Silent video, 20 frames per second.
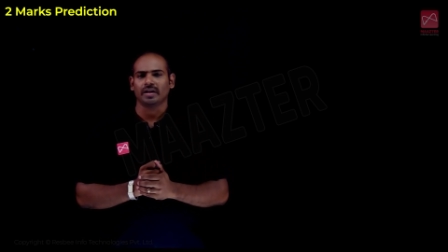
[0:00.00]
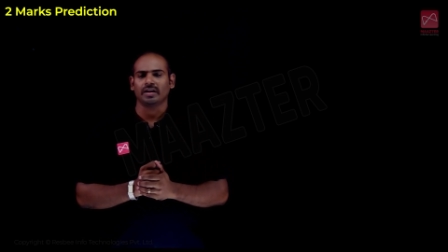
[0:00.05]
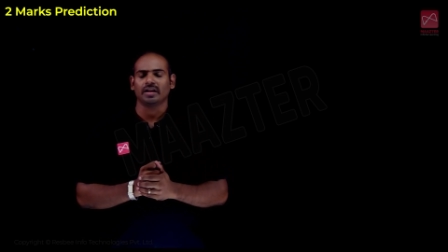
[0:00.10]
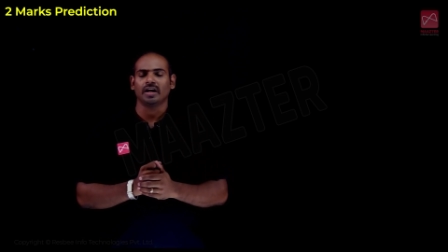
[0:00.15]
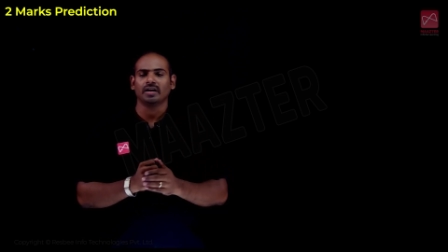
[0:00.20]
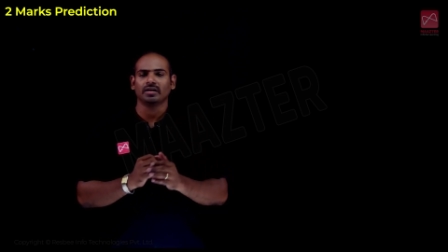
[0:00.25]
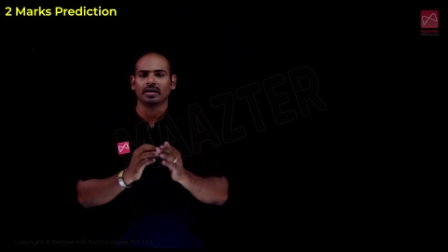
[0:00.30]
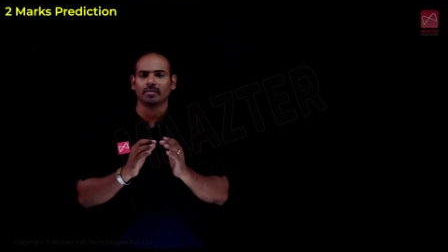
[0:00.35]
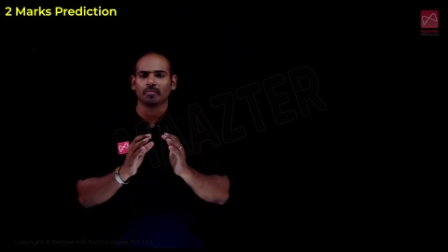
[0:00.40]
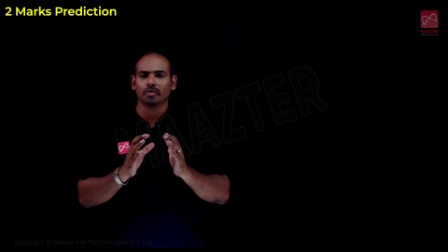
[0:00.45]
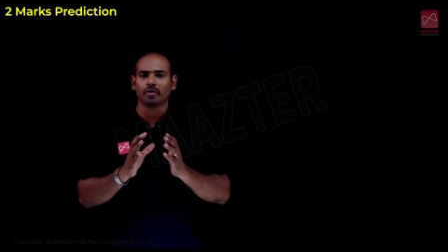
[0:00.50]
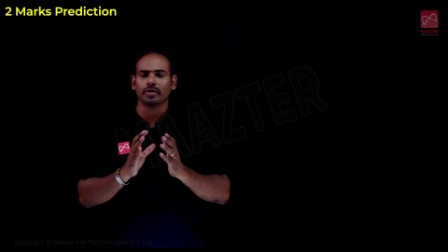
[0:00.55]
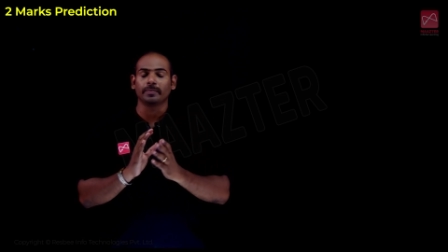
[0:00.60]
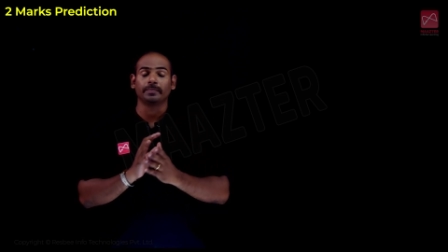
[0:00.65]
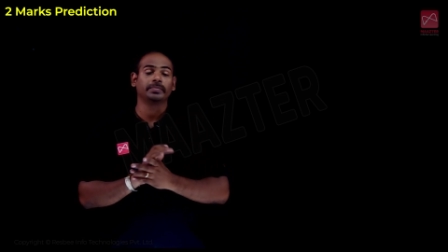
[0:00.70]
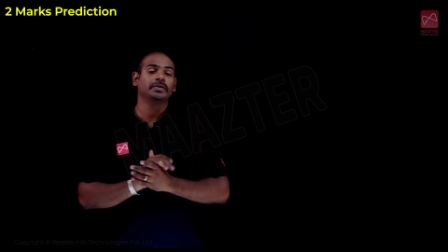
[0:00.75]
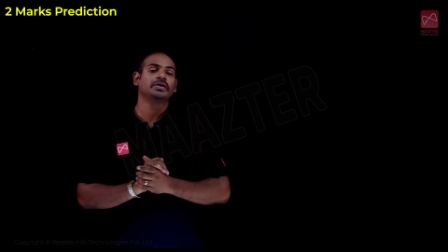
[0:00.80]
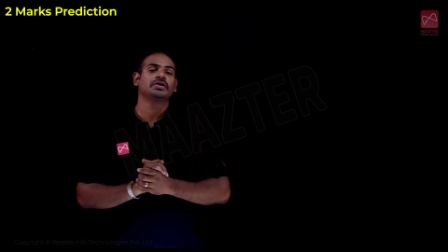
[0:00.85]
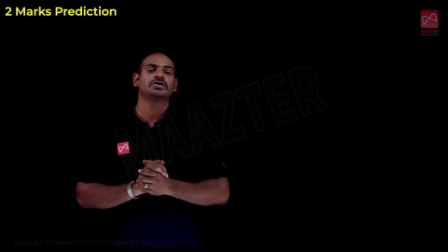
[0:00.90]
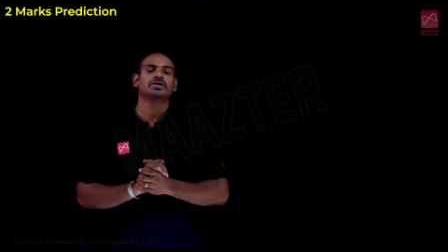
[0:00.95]
அதாவது நம்மளுடைய
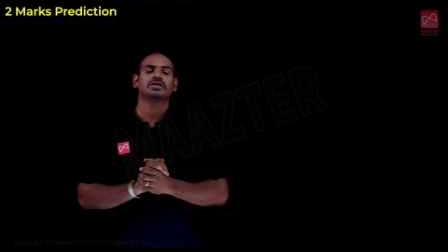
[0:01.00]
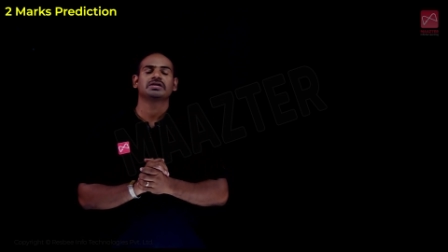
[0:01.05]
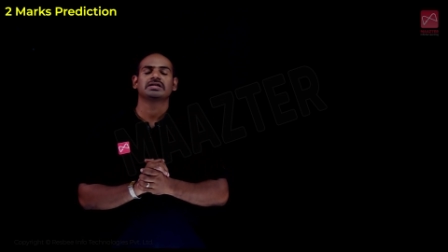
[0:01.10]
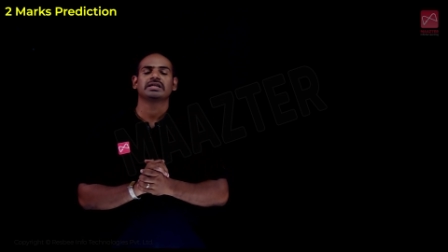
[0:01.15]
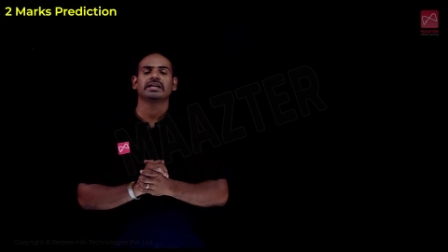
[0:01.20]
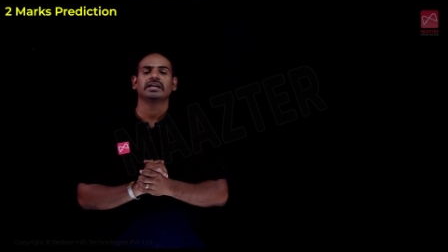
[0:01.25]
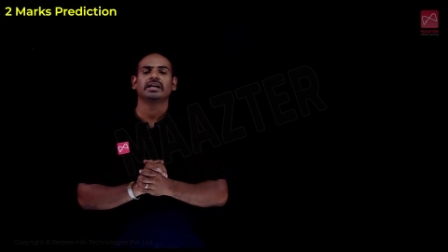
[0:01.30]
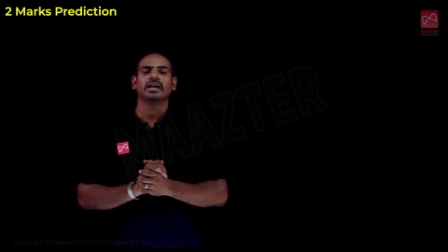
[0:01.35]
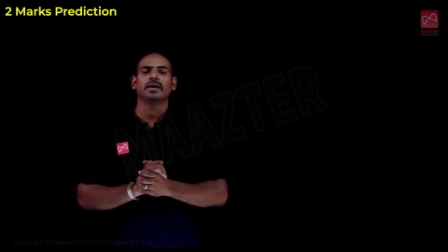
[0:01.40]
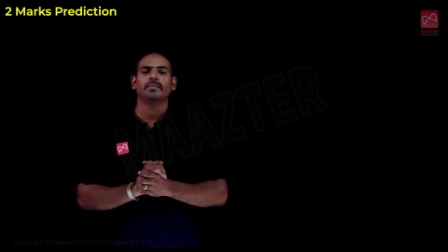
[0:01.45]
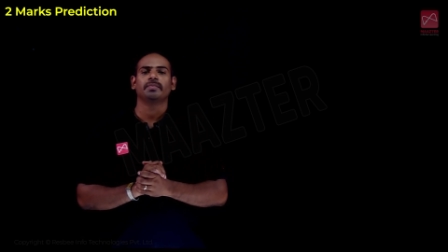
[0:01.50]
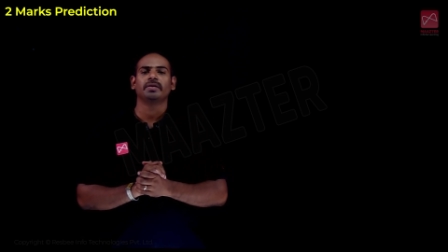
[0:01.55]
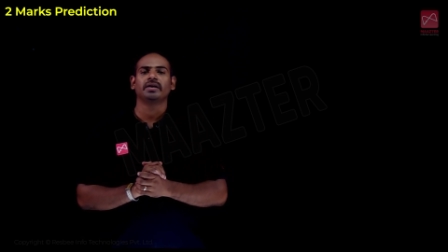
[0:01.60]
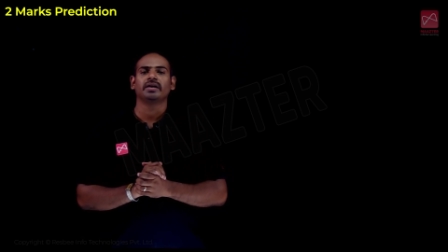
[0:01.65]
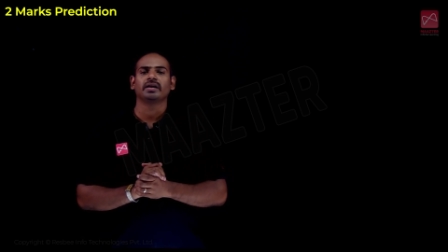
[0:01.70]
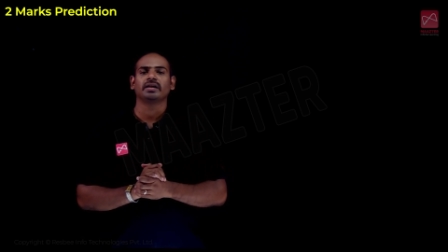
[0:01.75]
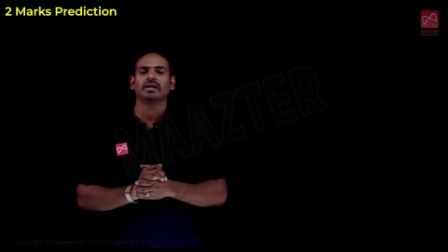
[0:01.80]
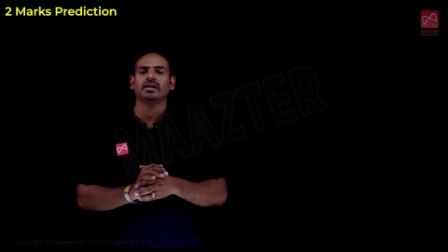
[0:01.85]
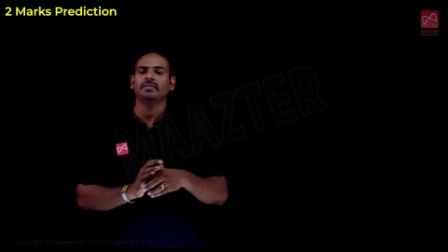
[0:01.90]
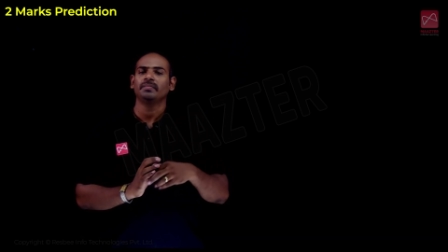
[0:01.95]
ப்ரிடிக்ஷன்ஸ் என்ன
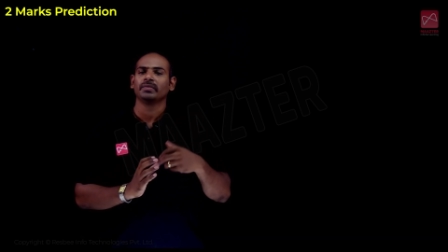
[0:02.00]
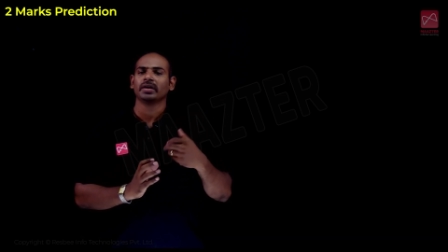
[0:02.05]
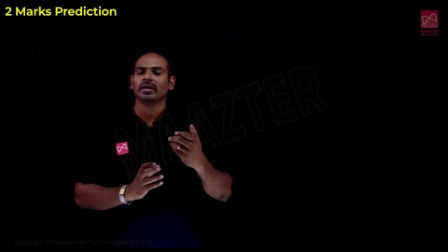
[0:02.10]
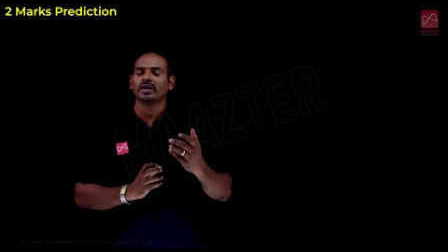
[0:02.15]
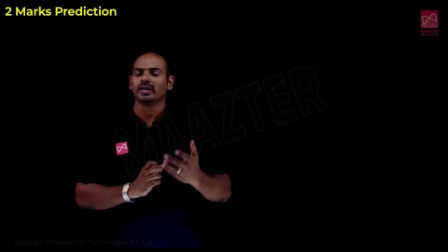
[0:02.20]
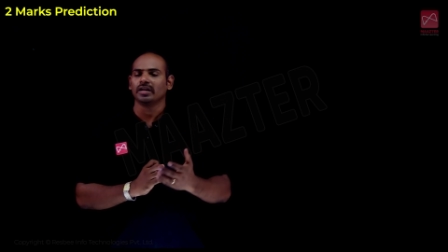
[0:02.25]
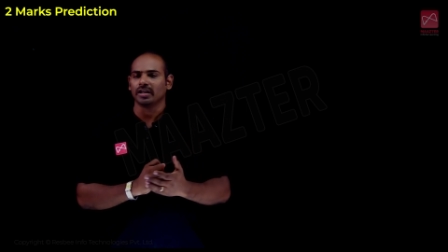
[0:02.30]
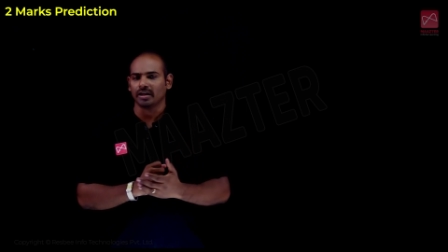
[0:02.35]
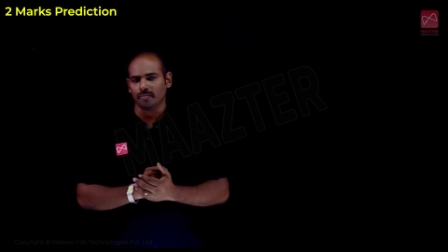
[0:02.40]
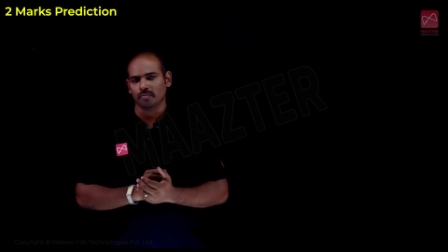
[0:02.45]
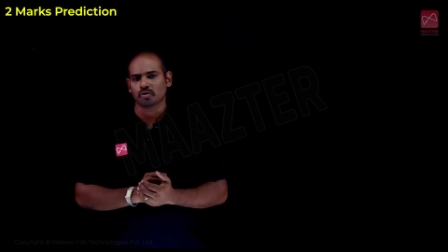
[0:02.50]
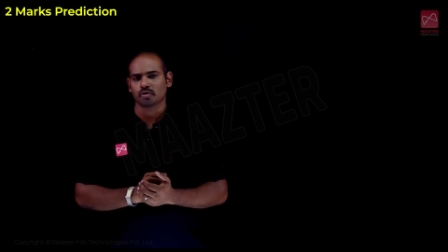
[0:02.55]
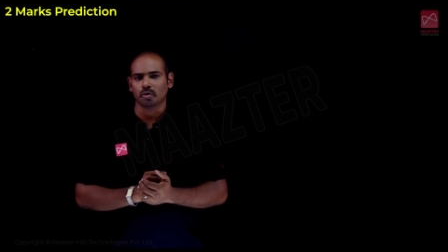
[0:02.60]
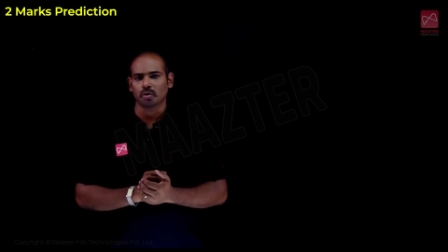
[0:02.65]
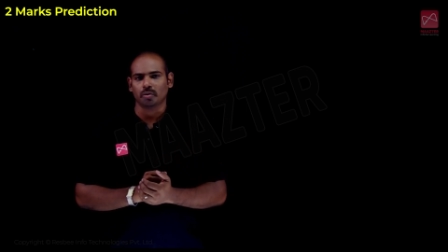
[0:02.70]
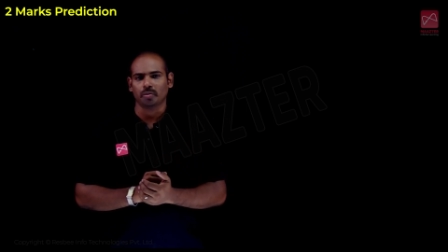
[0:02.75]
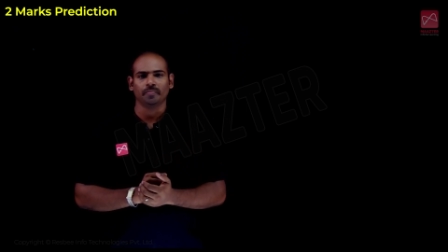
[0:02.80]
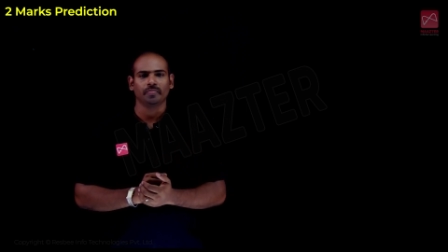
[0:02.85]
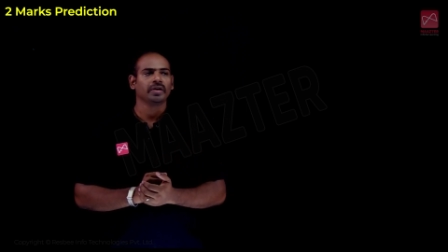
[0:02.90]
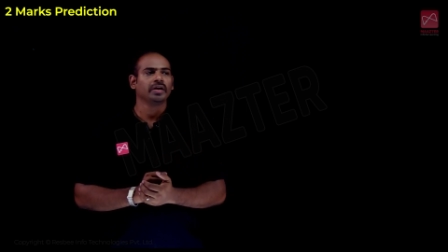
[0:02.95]
அப்படின்றத இங்கே நம்ம
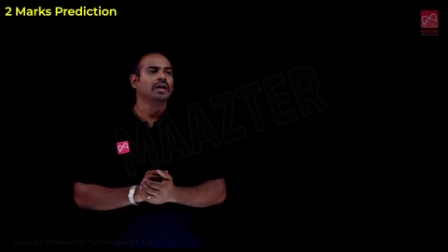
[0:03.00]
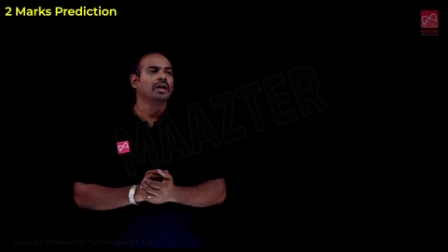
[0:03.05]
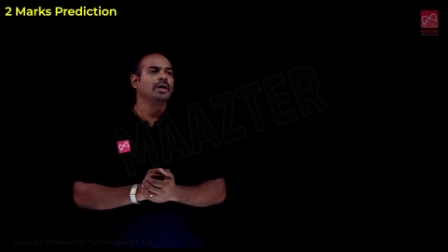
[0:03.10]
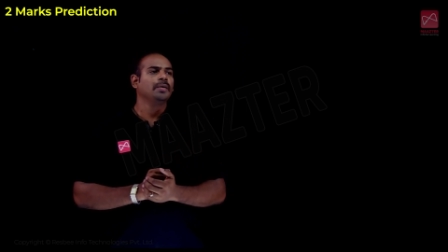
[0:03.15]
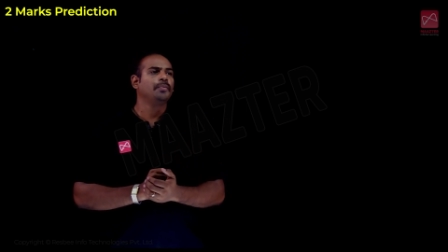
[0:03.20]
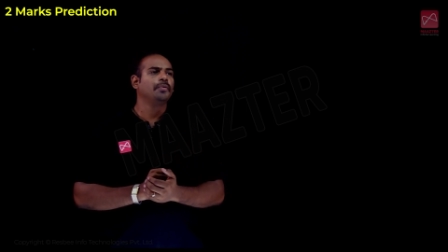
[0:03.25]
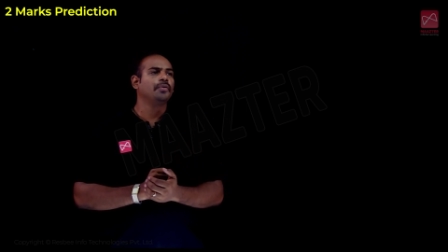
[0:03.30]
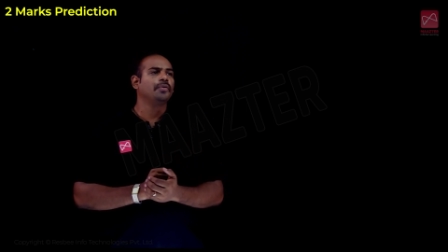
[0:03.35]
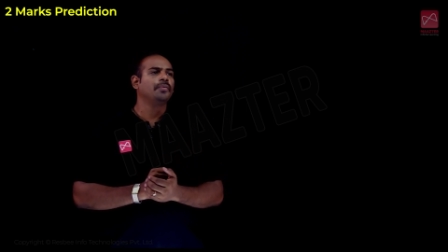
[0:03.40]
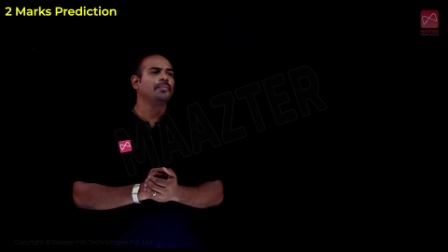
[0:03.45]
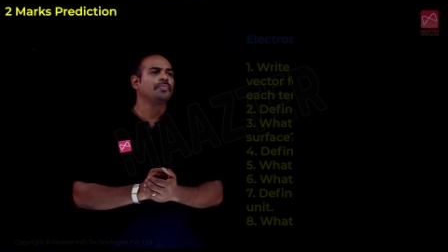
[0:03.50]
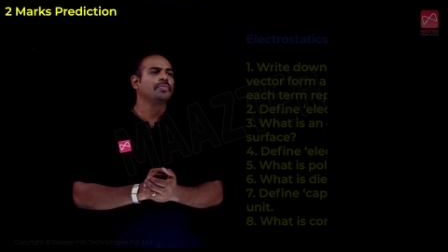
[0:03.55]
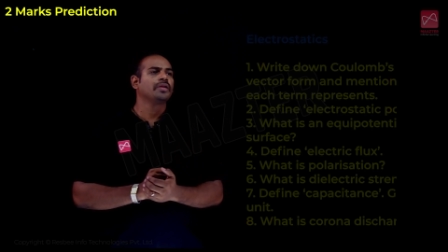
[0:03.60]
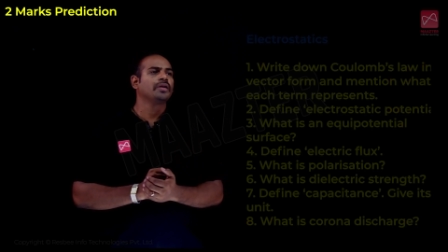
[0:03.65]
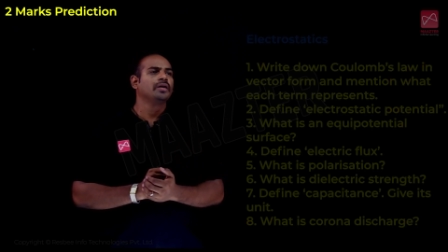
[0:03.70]
சொல்கிறோம் இப்போது